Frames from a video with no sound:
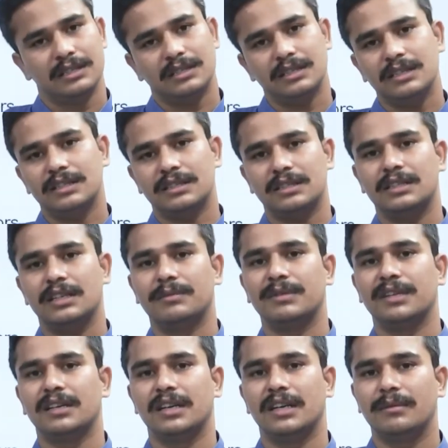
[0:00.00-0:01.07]
सीधे सीधे
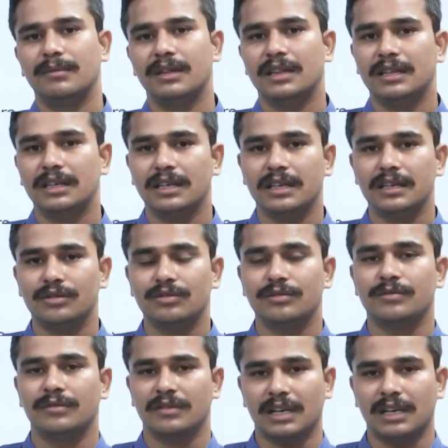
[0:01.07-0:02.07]
हमें रीडिंग मिलती है जो